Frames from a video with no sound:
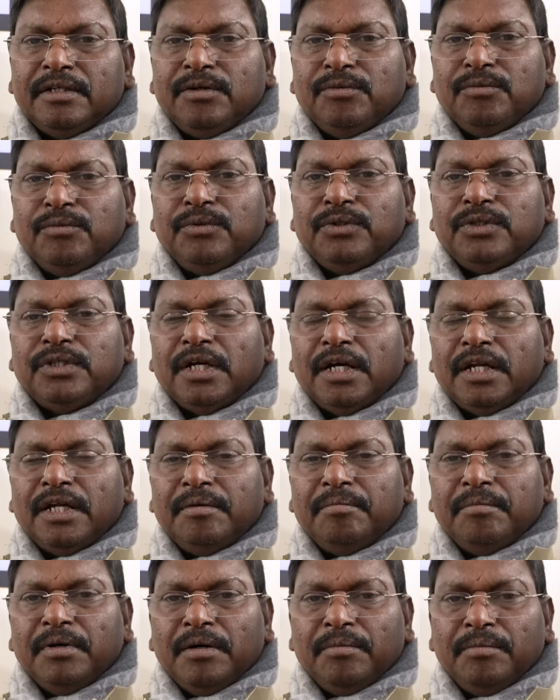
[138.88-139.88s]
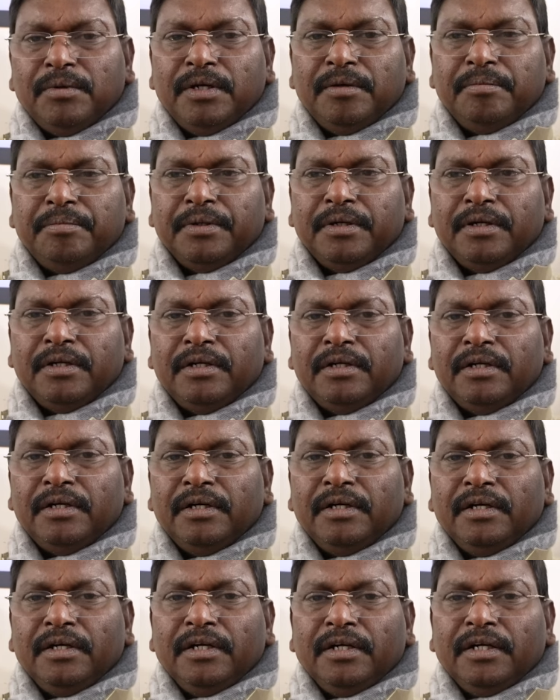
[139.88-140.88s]
कि उन सारे मामले पर
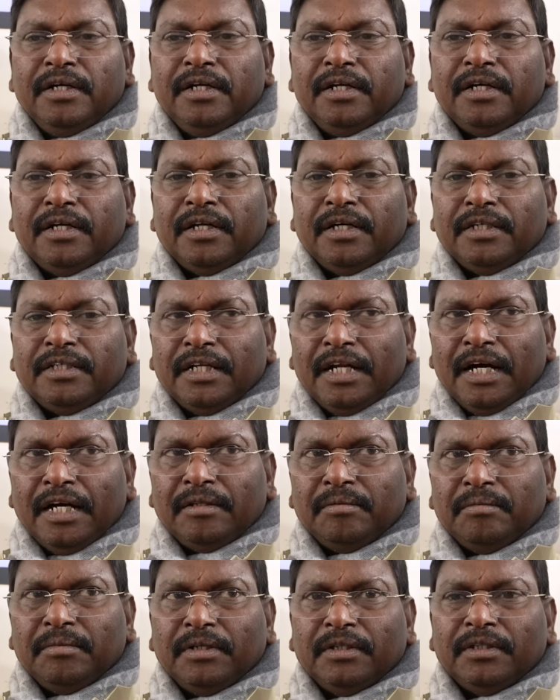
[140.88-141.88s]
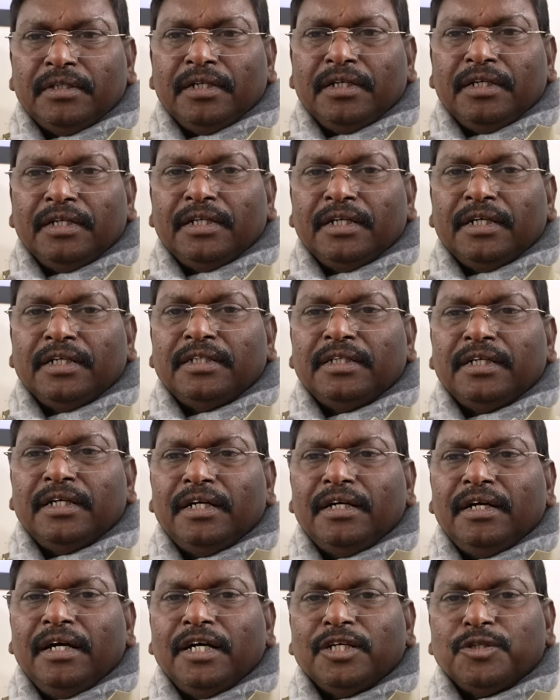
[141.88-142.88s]
एक रचनात्मक तरीके से
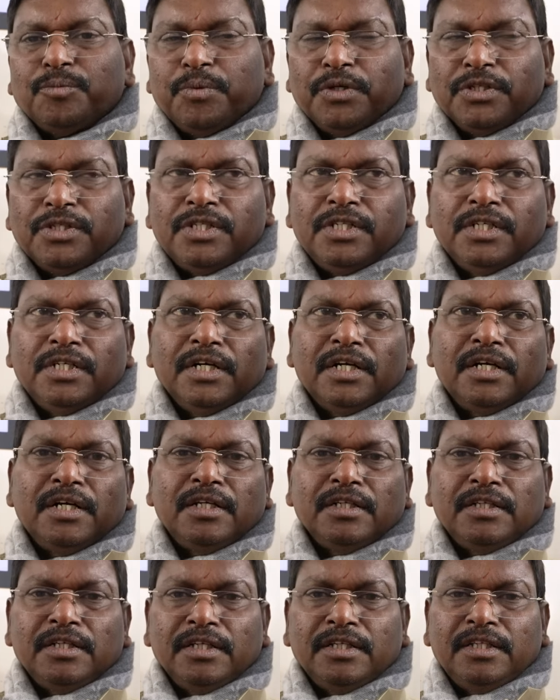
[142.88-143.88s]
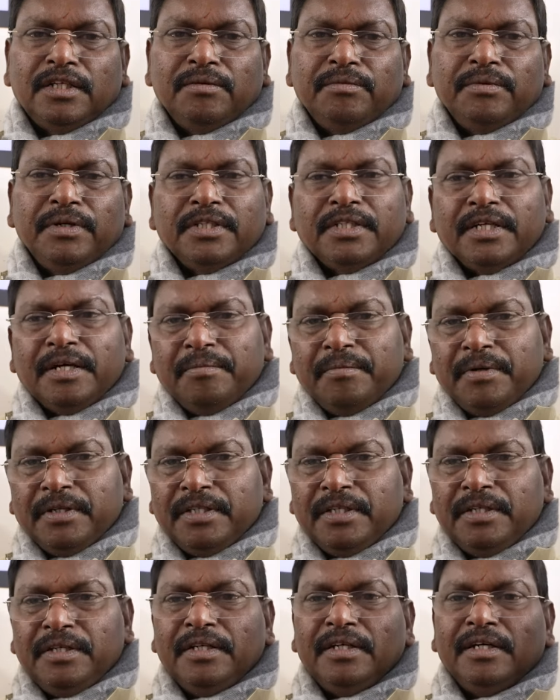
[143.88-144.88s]
स्पष्टीकरण देते हुए
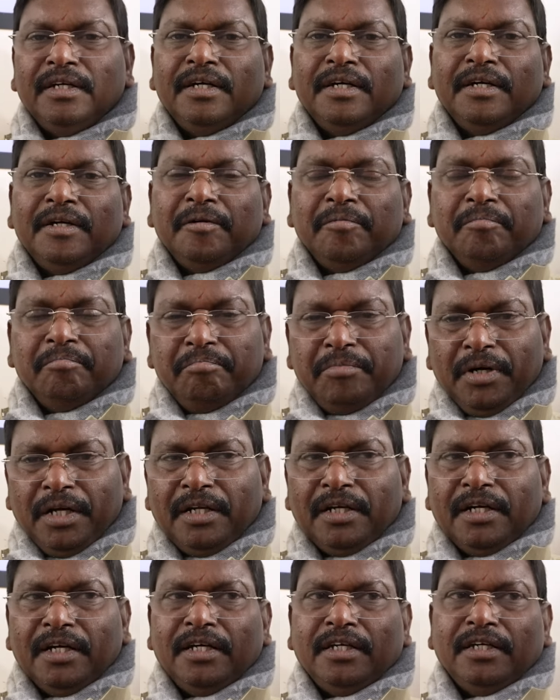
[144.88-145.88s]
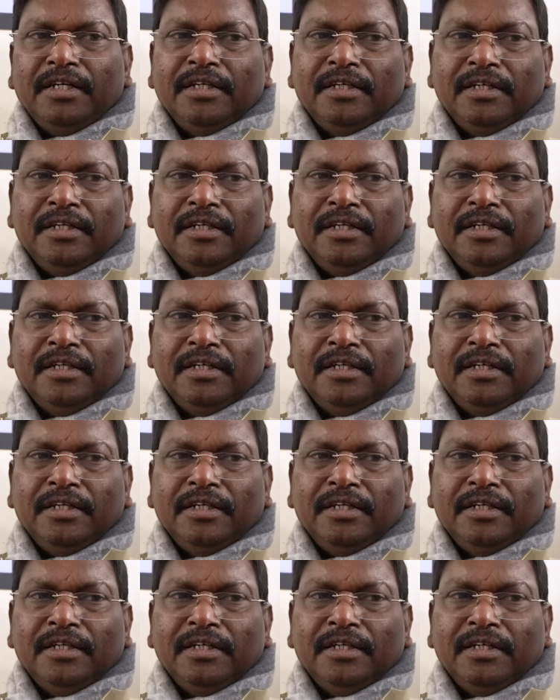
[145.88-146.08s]
सहमति बन गई